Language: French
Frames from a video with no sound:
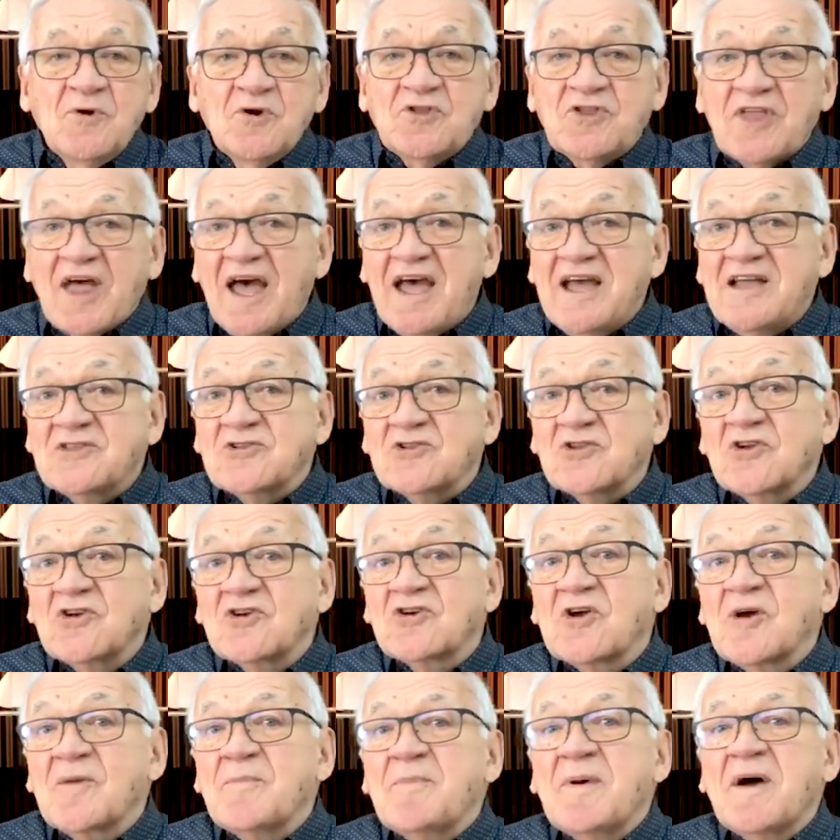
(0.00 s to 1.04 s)

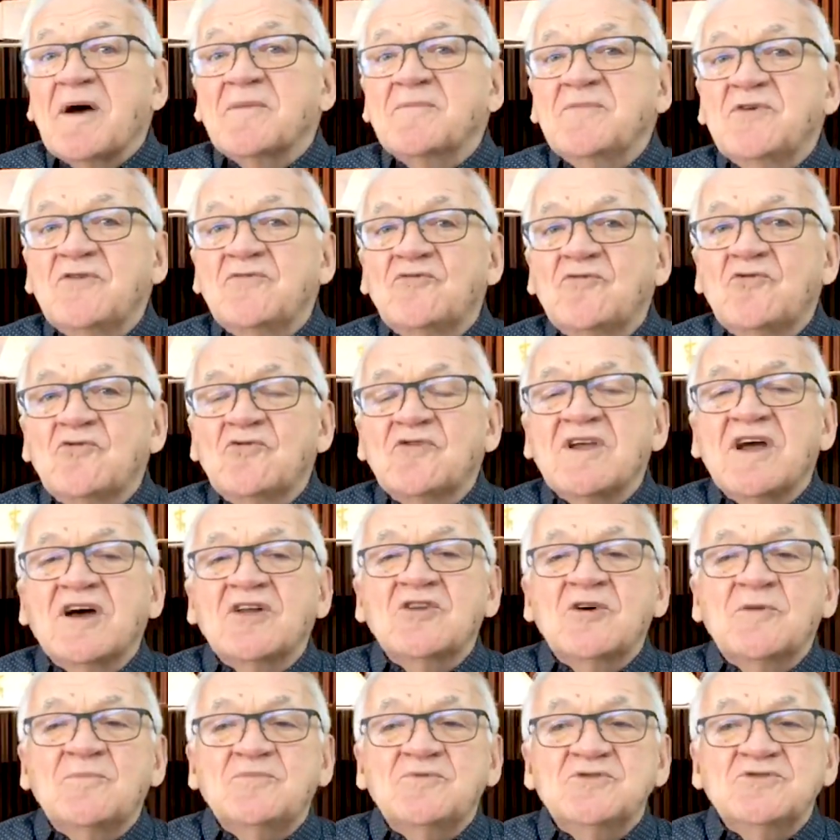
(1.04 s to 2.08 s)
Peut-être que parmi vous, il y
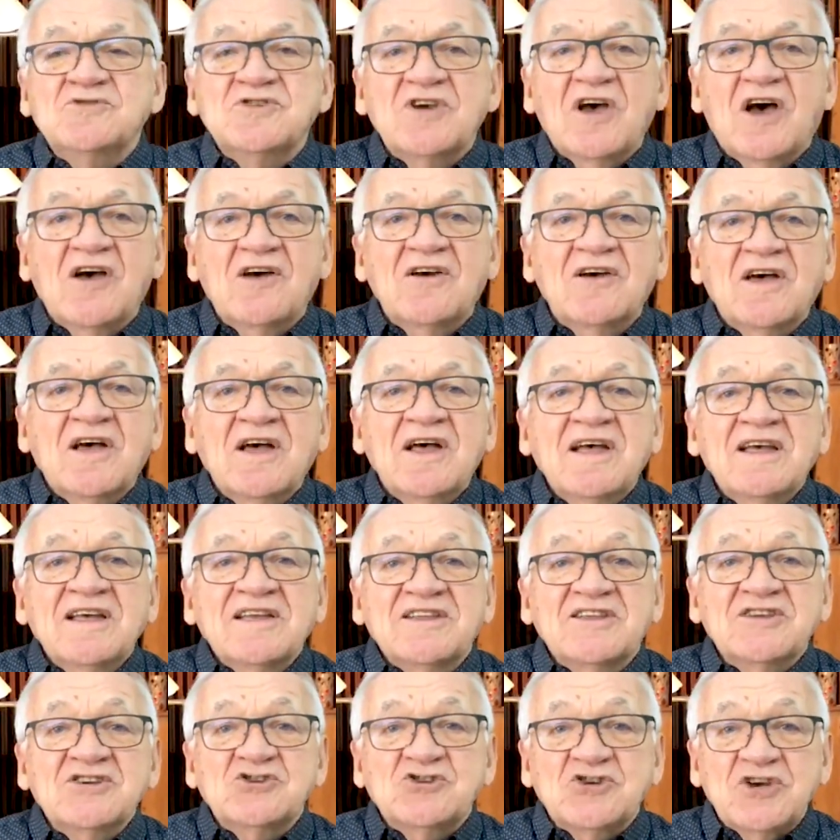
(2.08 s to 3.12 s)
en a plusieurs
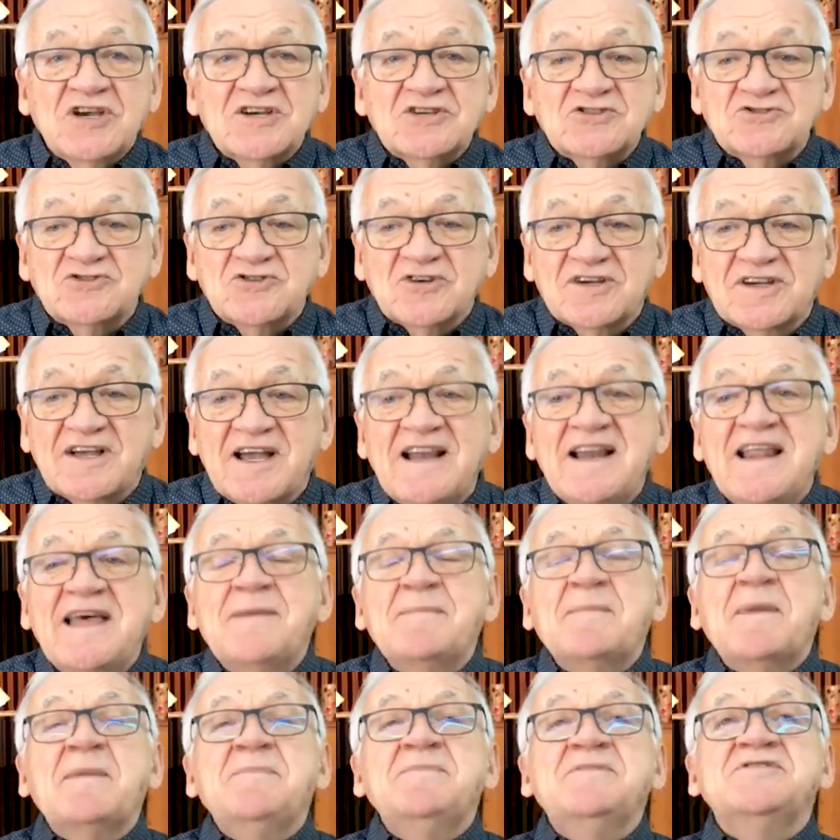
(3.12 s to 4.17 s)
qui cherchent quelle
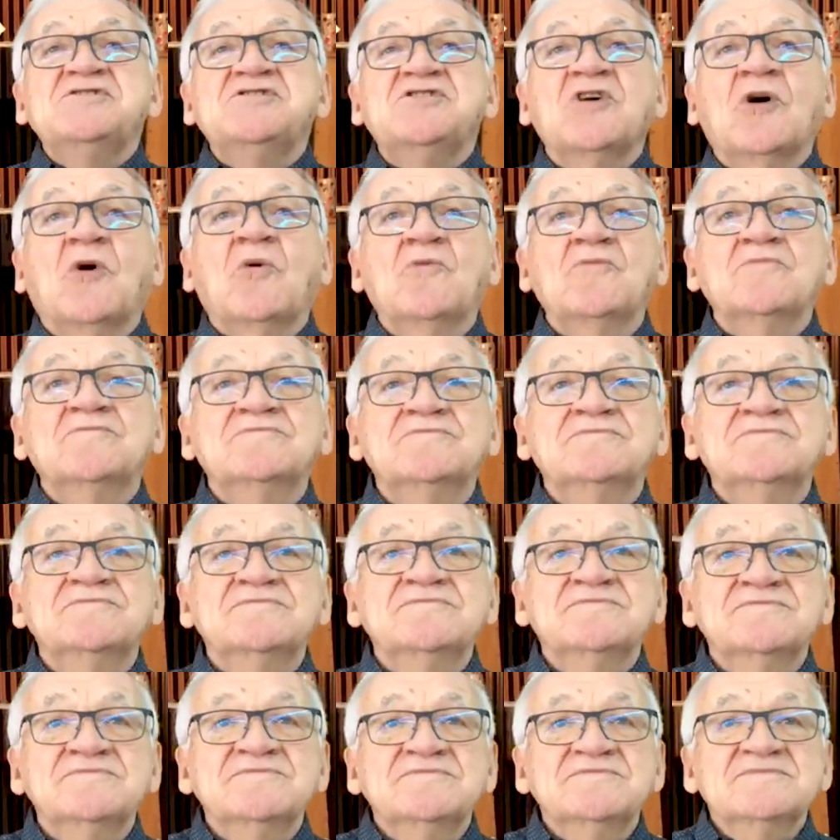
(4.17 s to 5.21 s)
est ma mission.
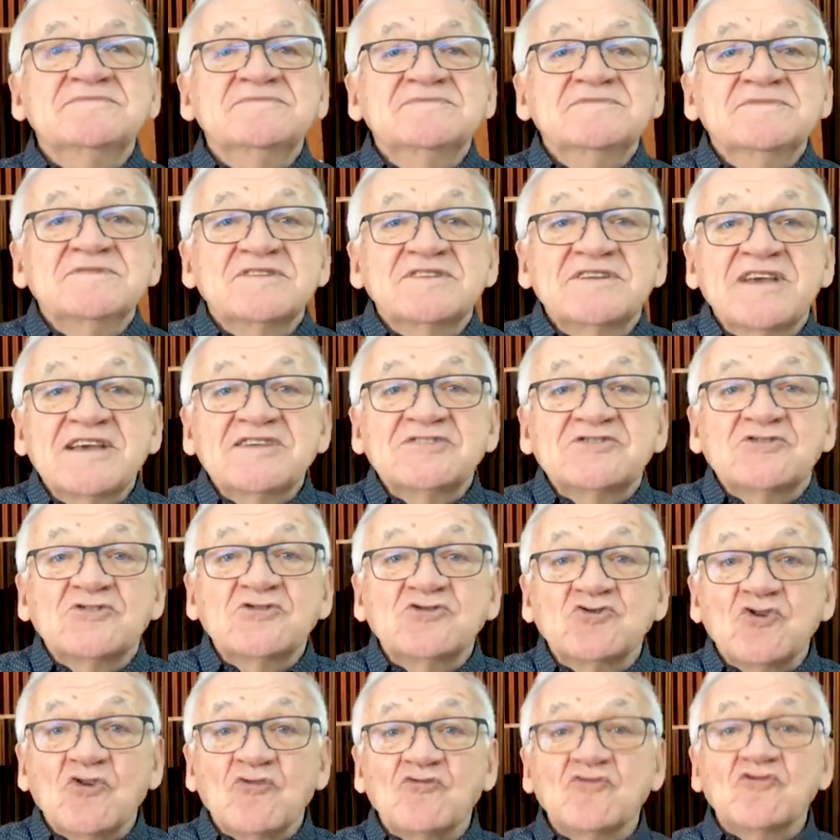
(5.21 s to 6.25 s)
Qu'est-ce
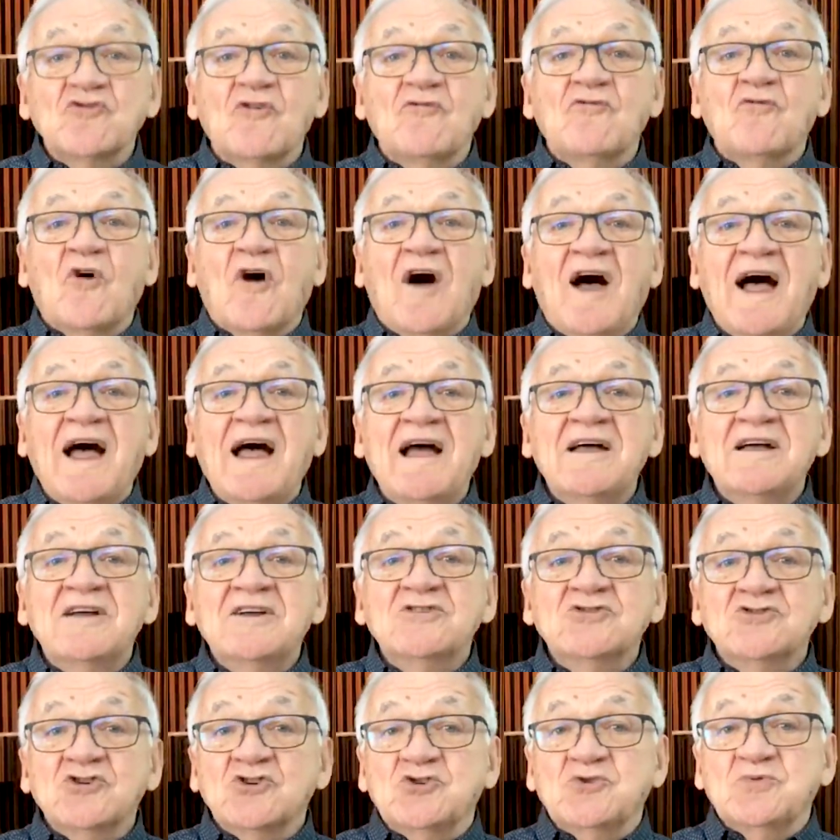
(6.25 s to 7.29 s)
que je, vois?
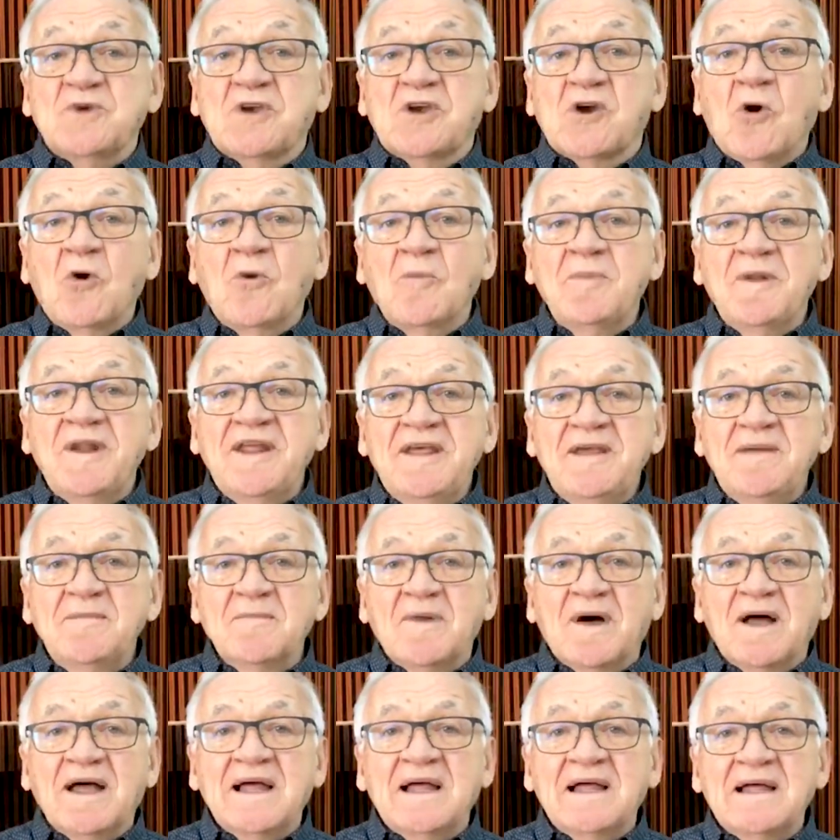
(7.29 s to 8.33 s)
Je suis comblé,
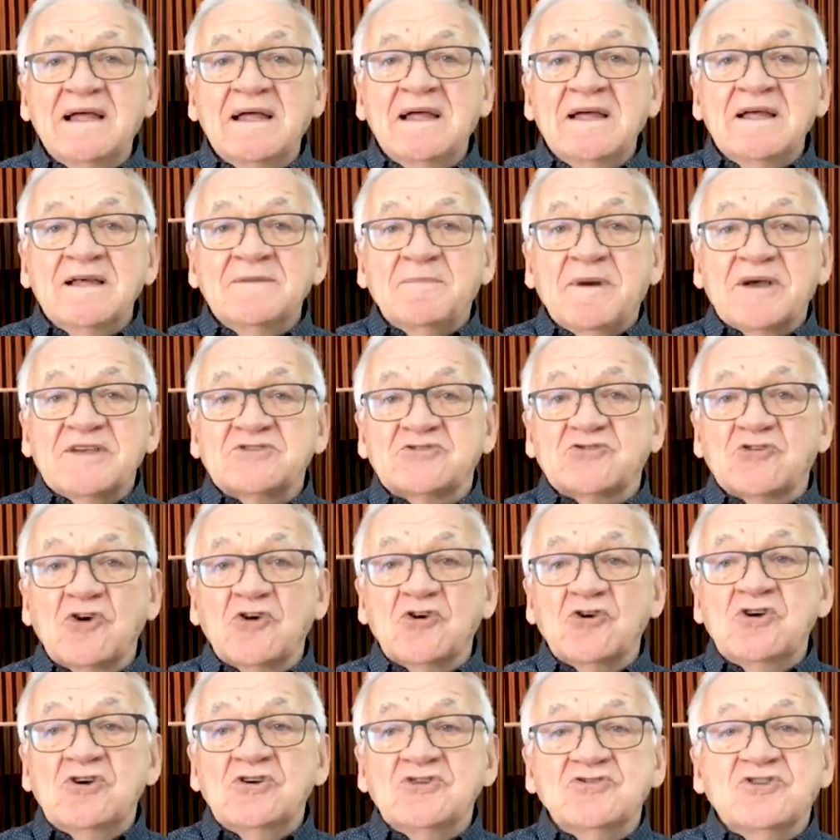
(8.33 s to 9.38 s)
moi, parce
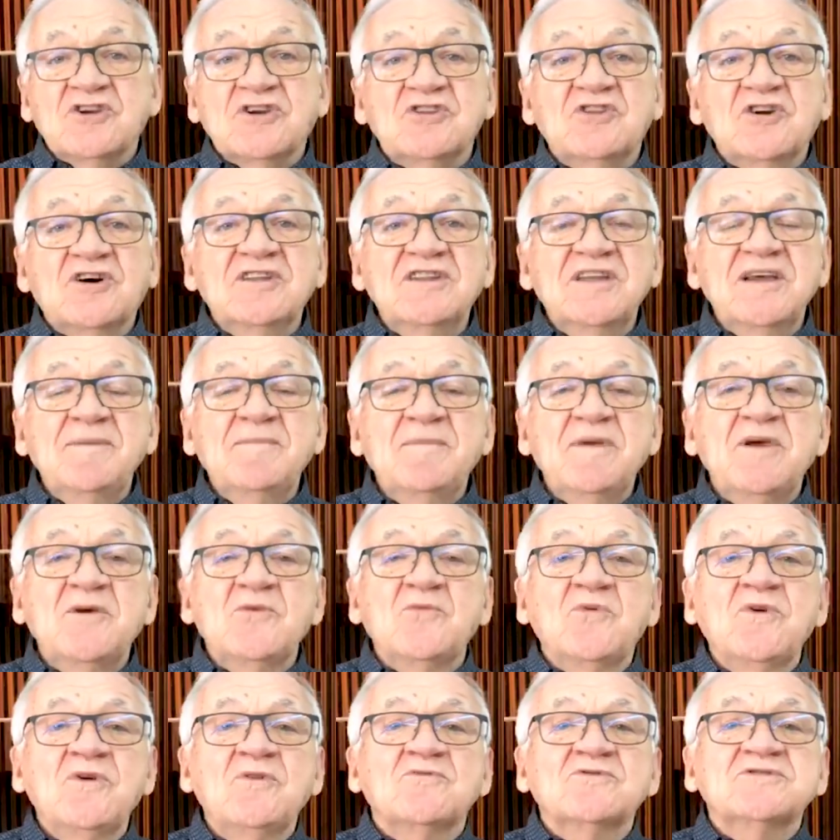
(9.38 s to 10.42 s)
que j'ai donné
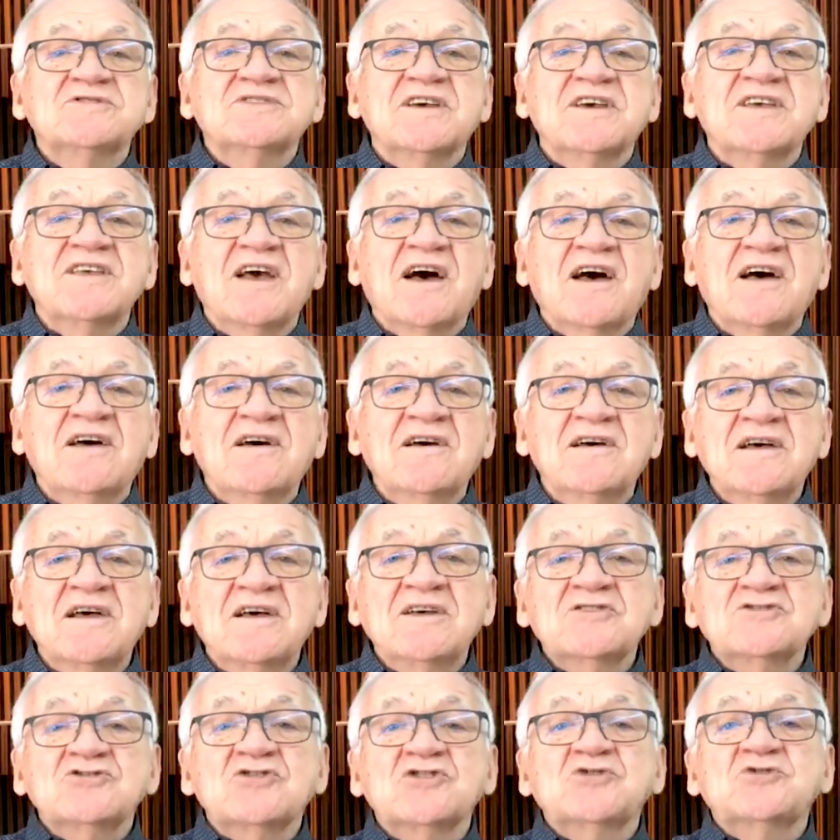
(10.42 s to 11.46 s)
mes oui au Seigneur,
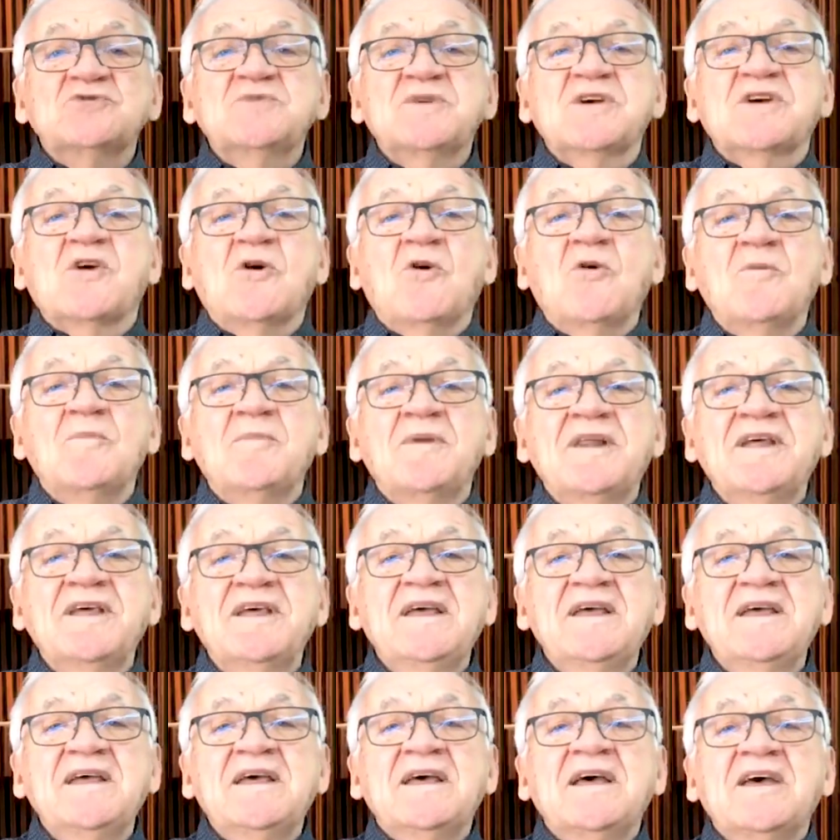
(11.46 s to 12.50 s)
je suis
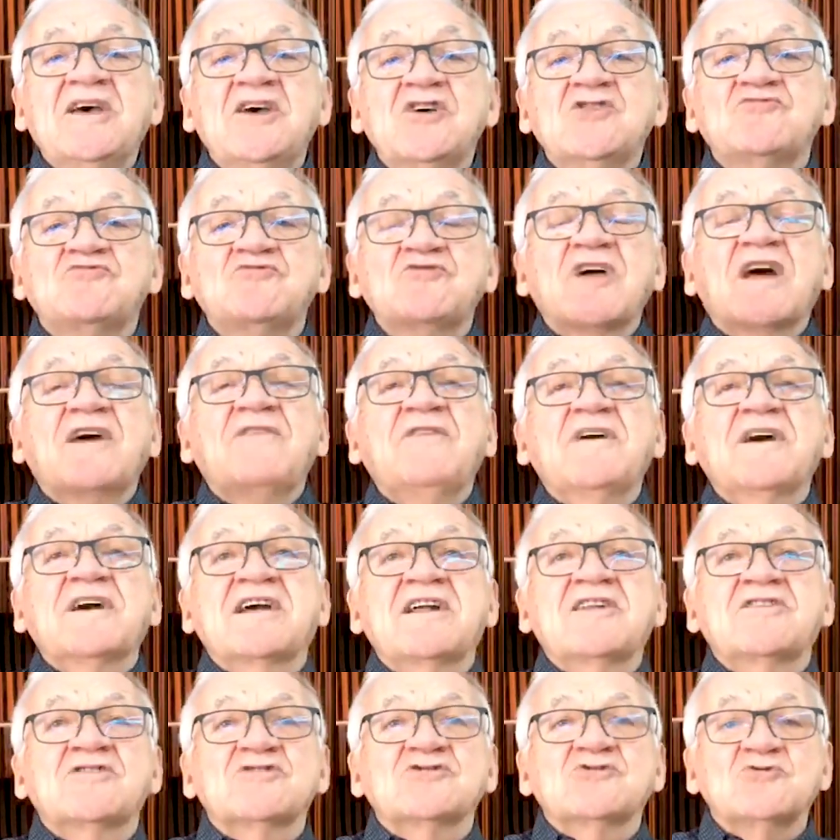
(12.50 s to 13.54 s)
comblé et je voudrais faire
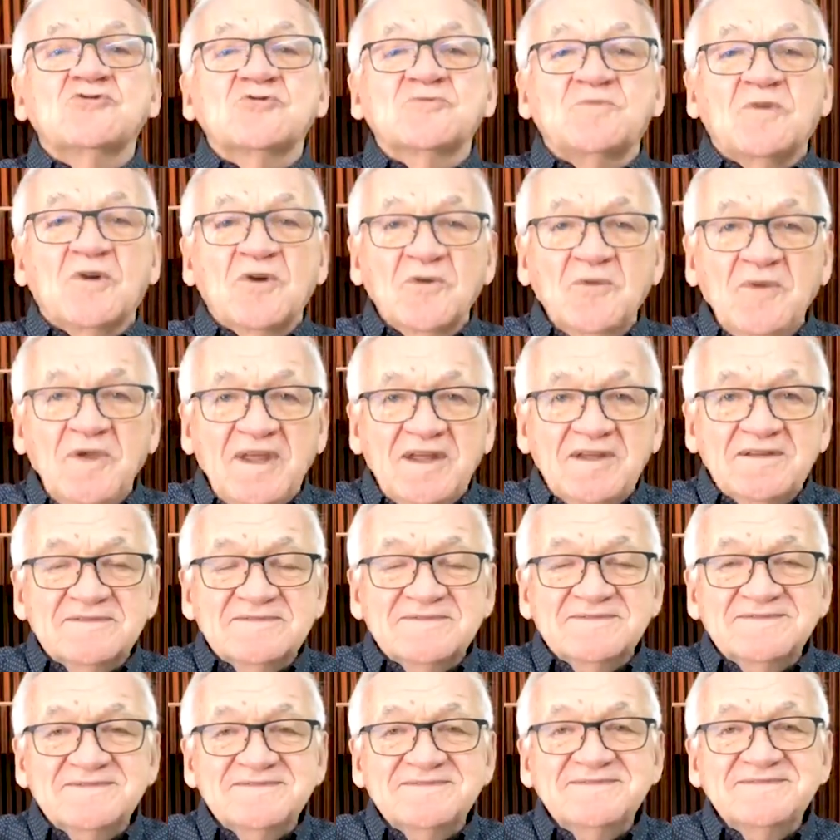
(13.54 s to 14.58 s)
quelque chose pour
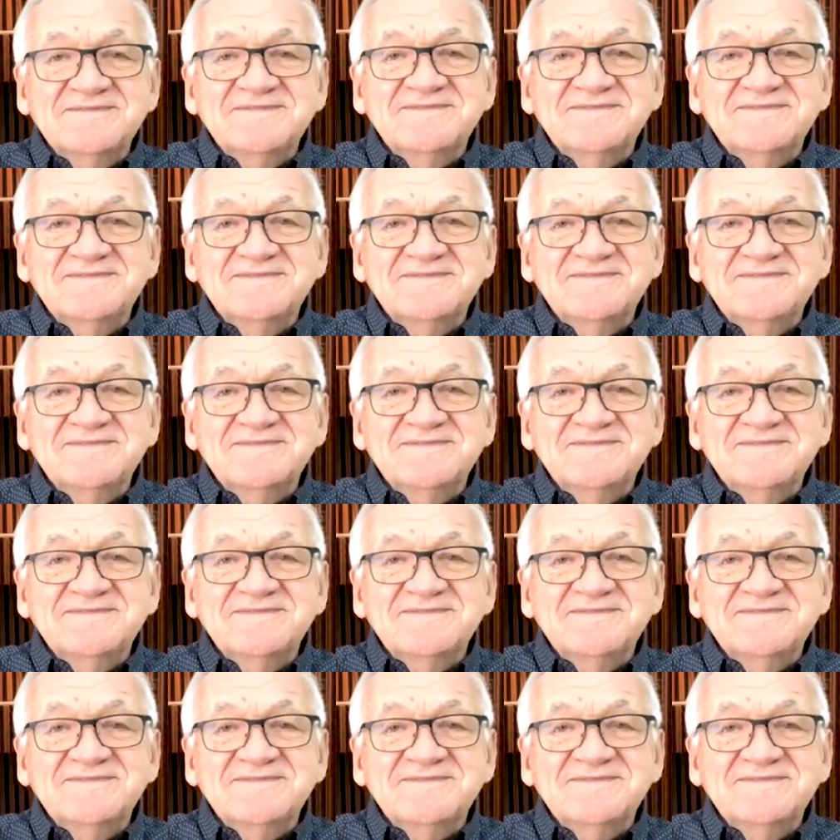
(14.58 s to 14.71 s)
lui.